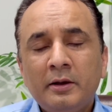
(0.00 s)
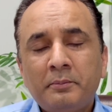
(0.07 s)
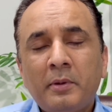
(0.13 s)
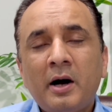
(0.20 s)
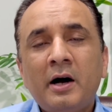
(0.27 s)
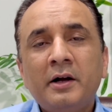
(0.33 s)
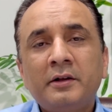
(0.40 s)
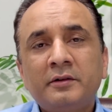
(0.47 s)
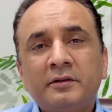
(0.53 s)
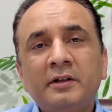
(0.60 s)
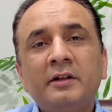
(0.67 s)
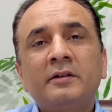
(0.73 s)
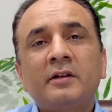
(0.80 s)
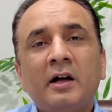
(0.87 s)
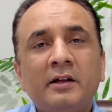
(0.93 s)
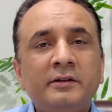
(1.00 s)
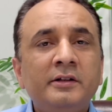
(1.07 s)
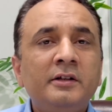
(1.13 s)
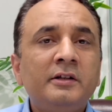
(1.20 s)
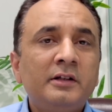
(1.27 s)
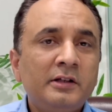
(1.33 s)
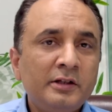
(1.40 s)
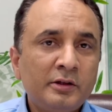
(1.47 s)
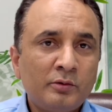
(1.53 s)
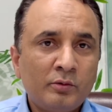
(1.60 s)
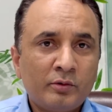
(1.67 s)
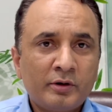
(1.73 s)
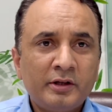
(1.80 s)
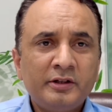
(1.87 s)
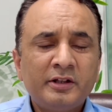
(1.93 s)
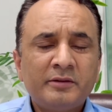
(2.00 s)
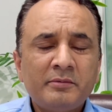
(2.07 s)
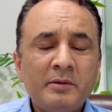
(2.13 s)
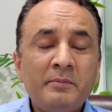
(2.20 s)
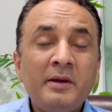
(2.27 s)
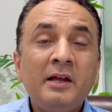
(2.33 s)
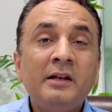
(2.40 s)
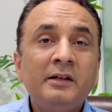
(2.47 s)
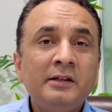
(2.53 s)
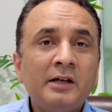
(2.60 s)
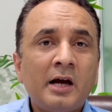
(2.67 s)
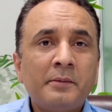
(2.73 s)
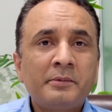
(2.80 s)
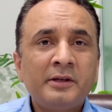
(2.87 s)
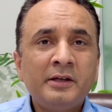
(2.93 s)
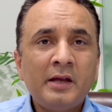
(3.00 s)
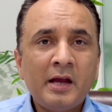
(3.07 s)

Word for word: पाँच से सात दिन के लिए रोके जिसमें मेनली आपकी